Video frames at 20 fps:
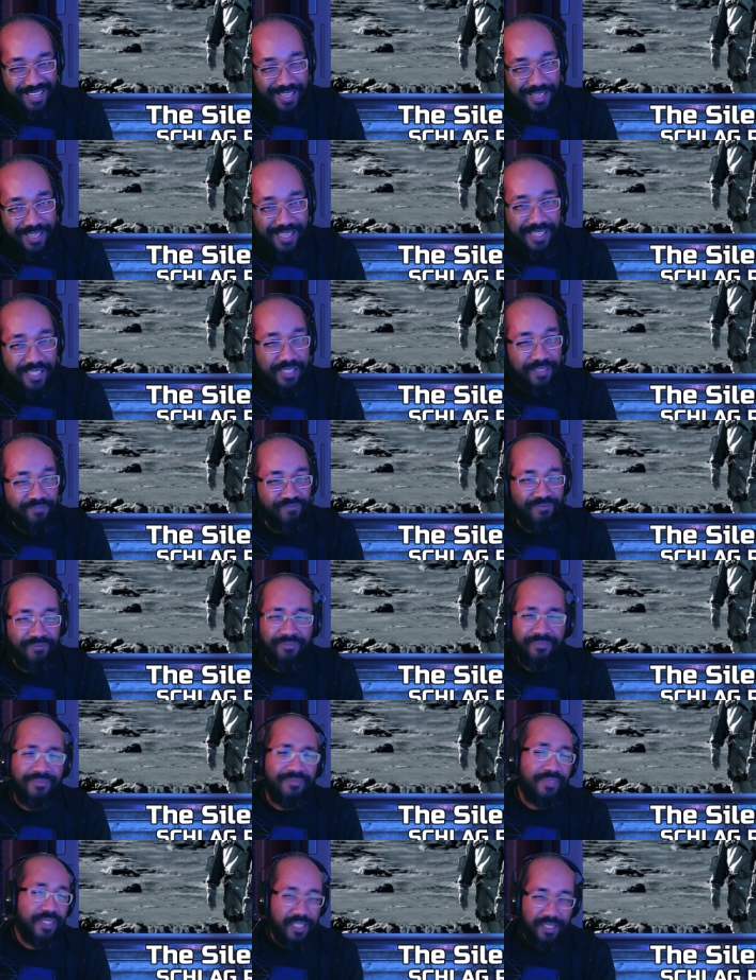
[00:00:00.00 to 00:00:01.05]
qui
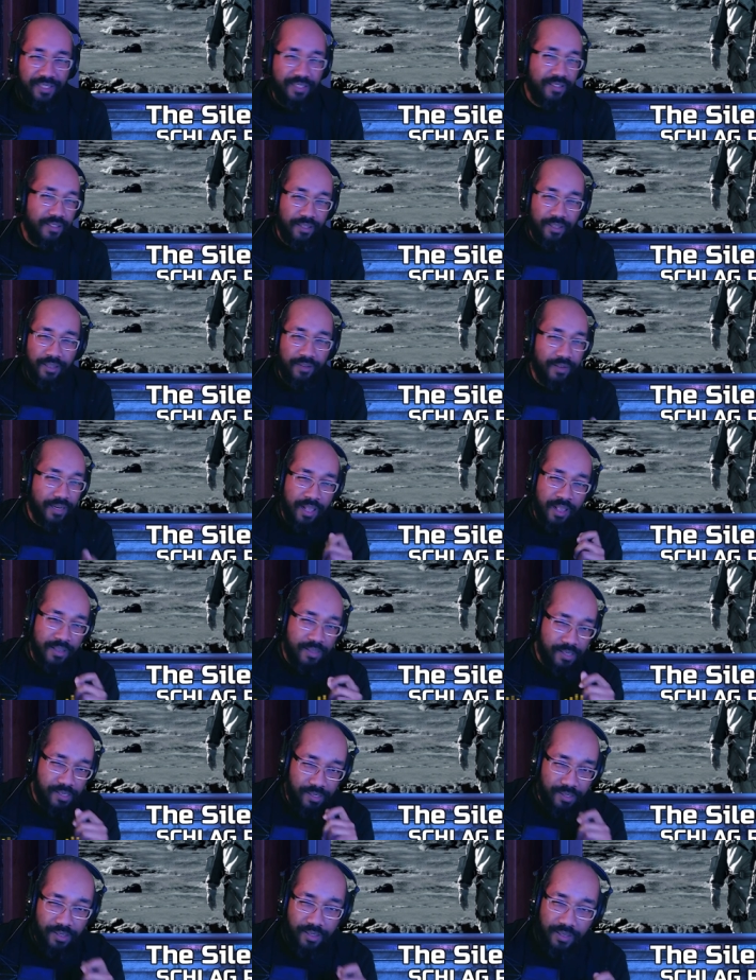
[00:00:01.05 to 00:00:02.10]
Mm, qui euh, voilà
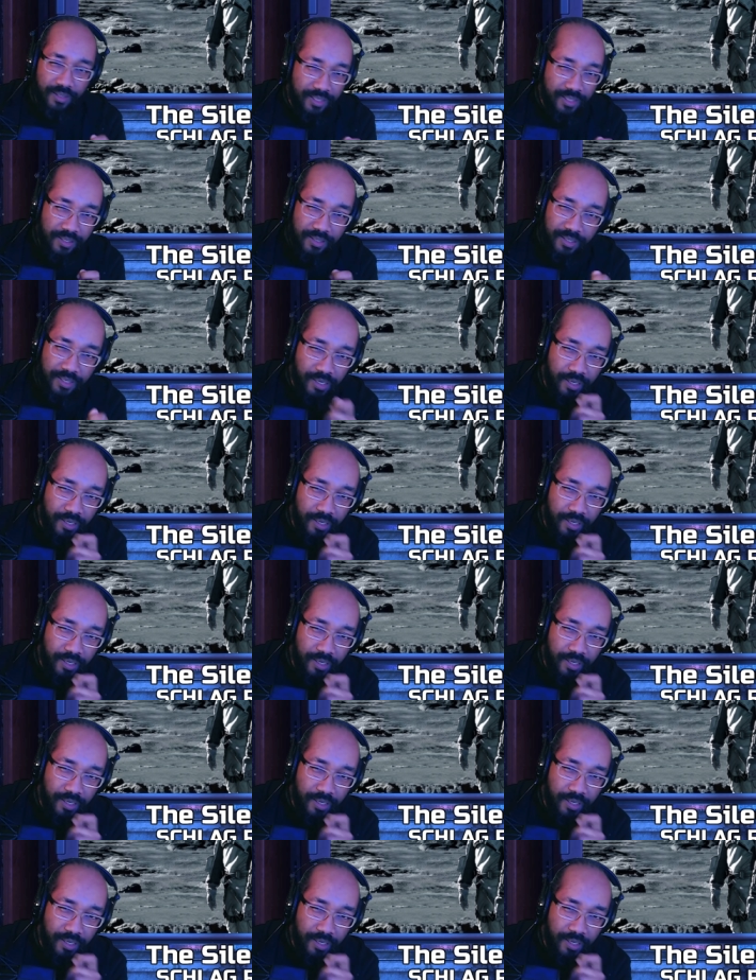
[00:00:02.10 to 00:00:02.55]
qui euh,